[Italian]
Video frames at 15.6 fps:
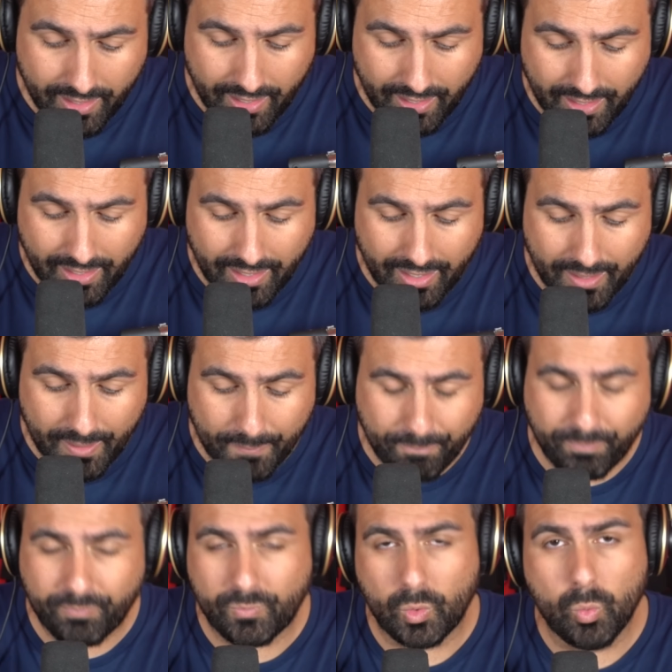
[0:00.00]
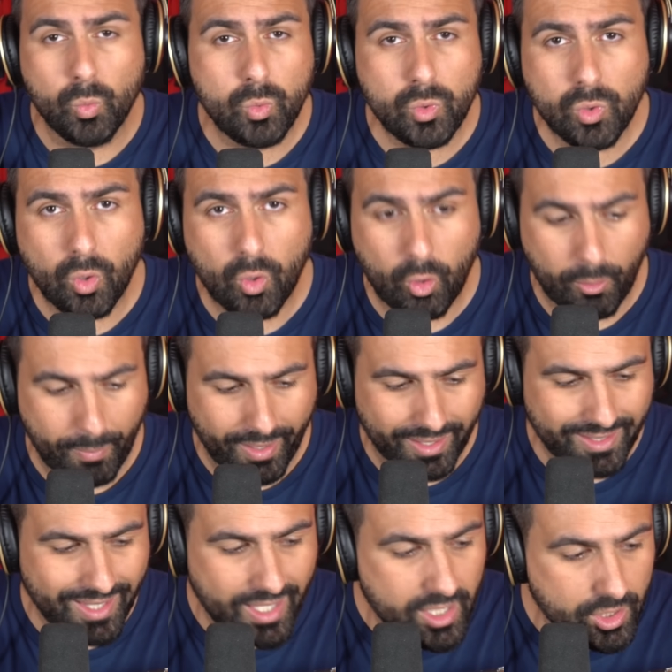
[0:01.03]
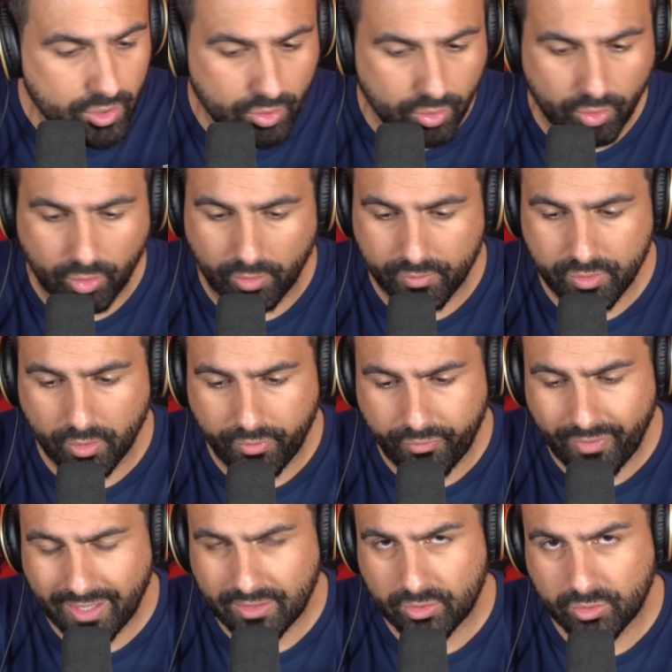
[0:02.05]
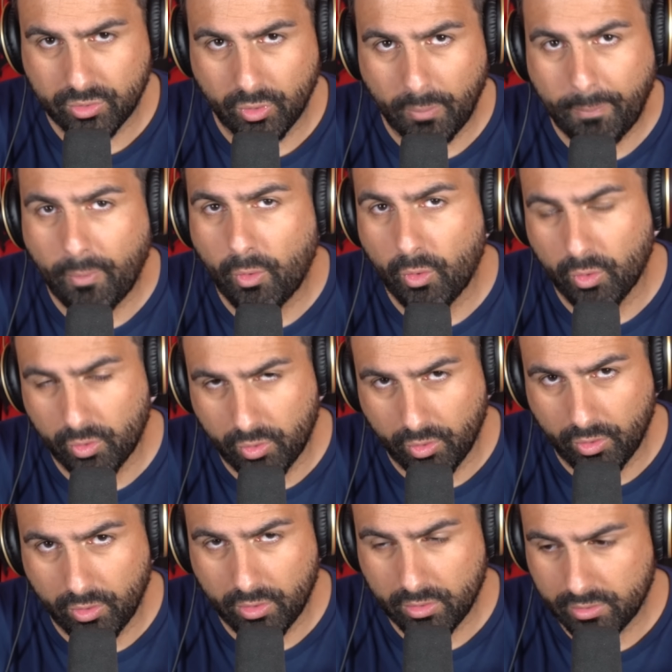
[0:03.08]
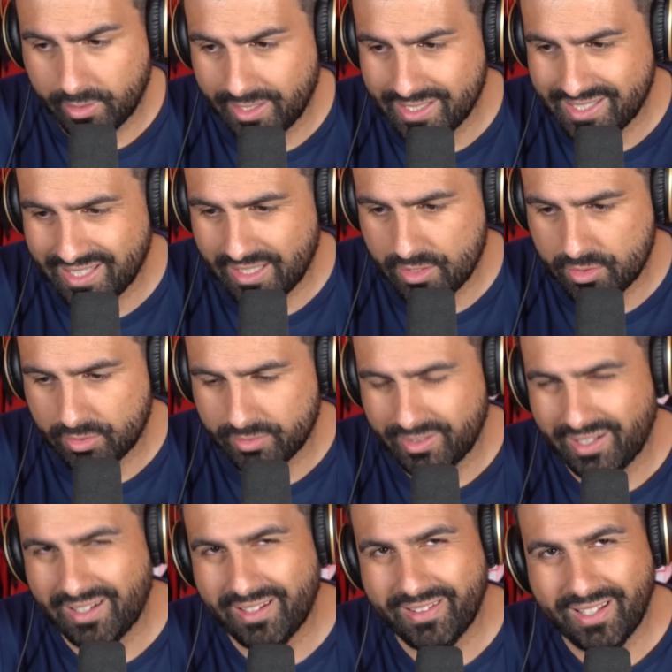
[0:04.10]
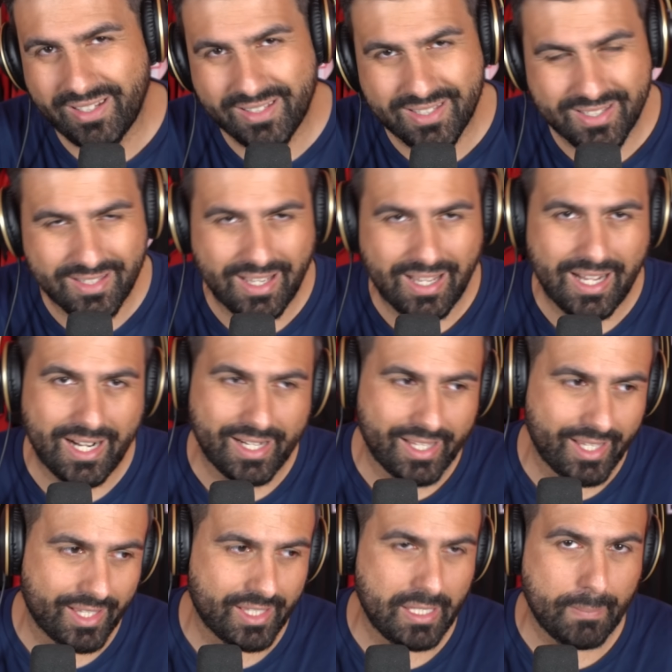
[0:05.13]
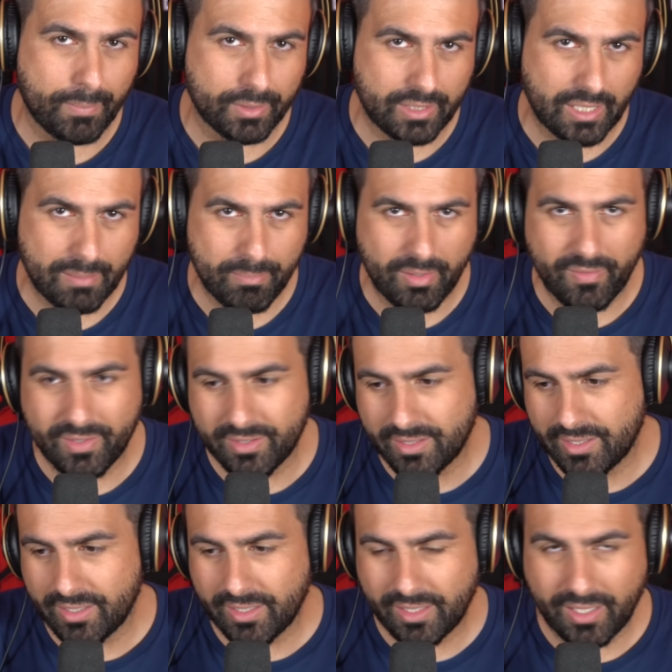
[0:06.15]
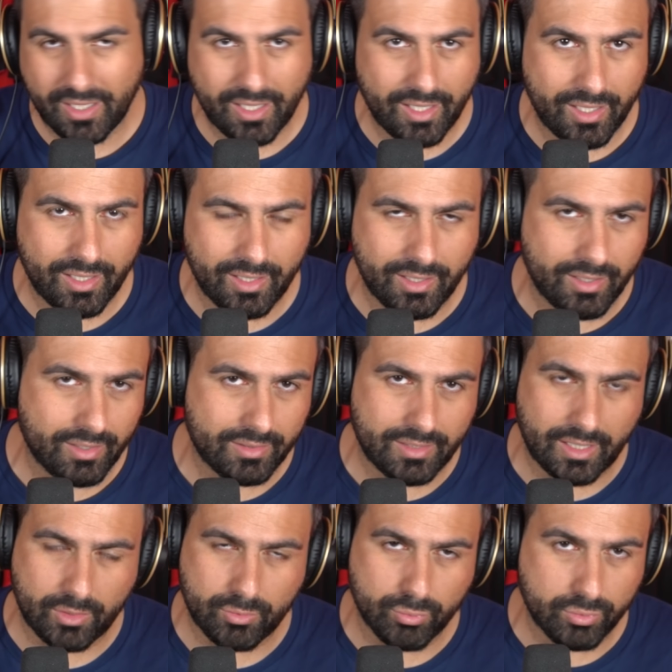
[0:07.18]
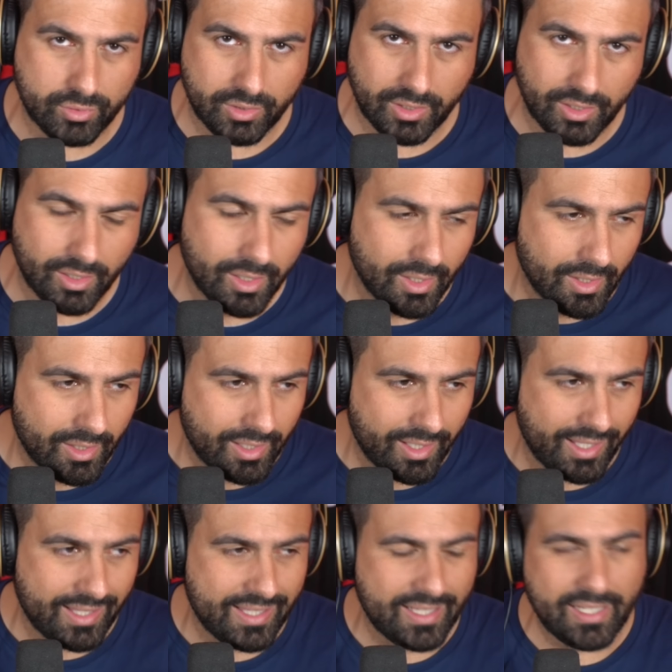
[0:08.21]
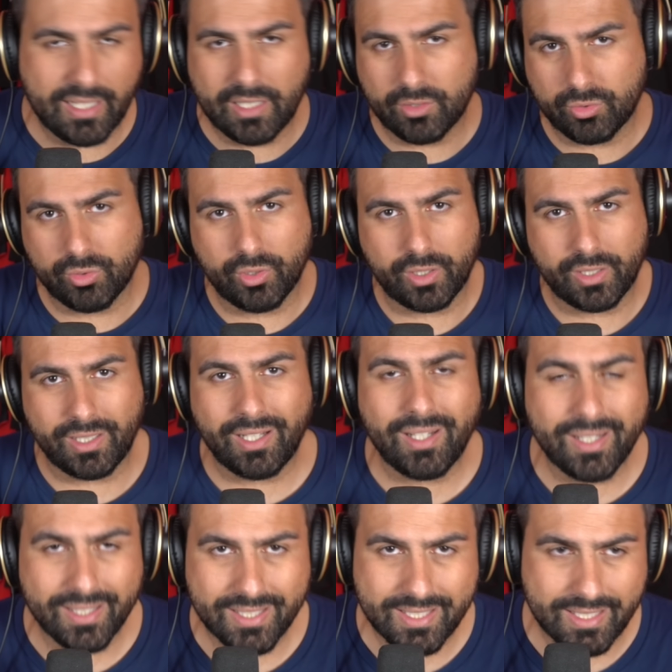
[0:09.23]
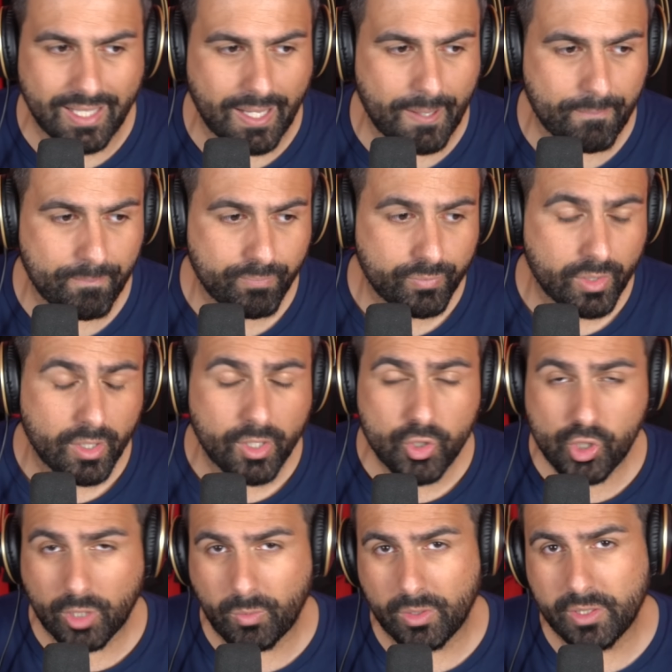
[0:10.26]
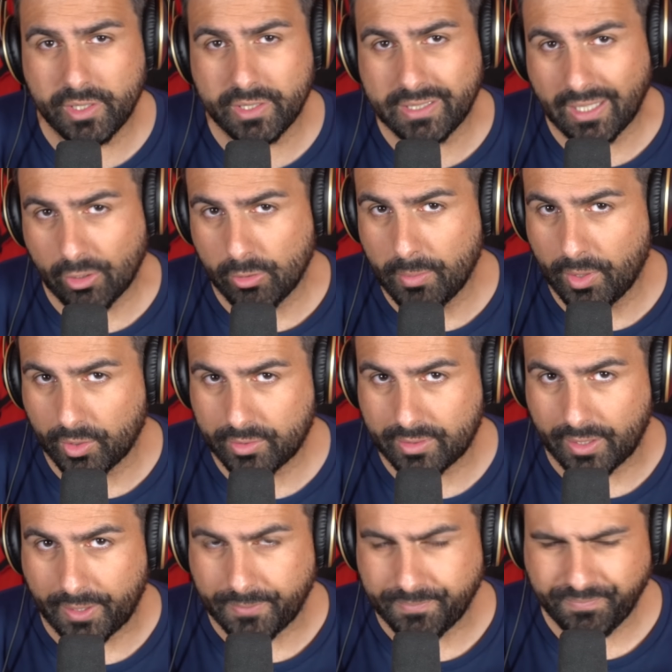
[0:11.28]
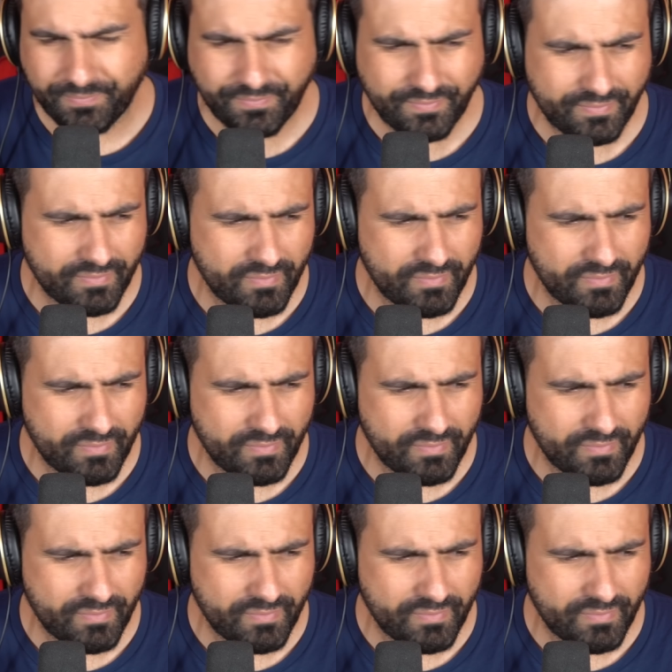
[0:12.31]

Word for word: Ehm, un nome che io vi ho fatto poco, nel senso nell'analizzare chi potrebbe venire tra tutti eh, gli allenatori in lista, c'è quello di Tiago Motta.